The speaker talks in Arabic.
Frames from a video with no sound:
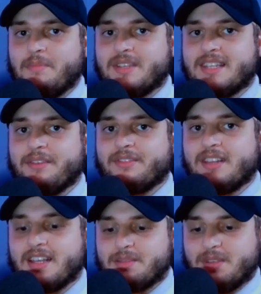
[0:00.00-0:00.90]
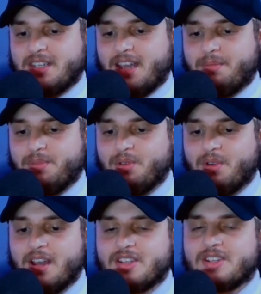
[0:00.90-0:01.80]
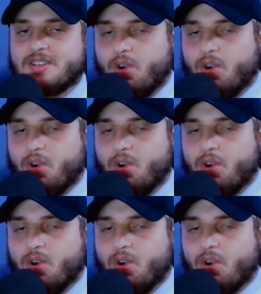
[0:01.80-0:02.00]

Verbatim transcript: بزاف الناس ما تيحبدوهاش